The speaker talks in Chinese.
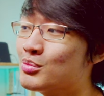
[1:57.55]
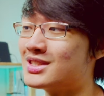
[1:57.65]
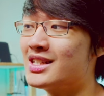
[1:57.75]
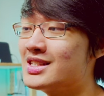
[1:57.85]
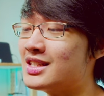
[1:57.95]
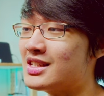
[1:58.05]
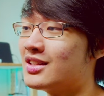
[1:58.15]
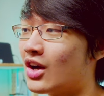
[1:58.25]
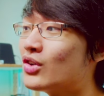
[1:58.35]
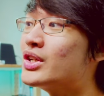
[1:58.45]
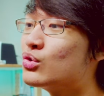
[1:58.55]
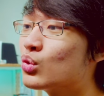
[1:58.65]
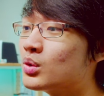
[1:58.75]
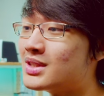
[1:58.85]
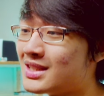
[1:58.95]
么神奇？然后你
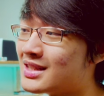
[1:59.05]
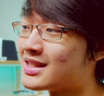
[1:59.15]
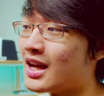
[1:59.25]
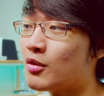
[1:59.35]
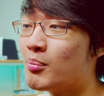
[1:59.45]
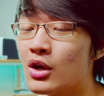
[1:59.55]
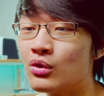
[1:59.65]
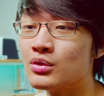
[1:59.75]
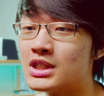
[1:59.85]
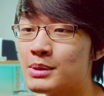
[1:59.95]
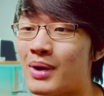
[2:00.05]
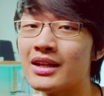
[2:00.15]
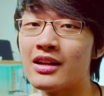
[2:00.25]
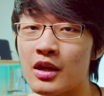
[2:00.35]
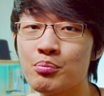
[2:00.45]
如果现在没有先把
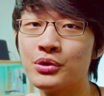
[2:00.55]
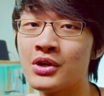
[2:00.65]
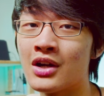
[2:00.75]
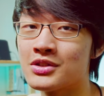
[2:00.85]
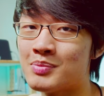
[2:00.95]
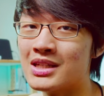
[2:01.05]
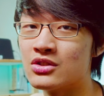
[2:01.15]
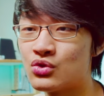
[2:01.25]
你的 Input Color Space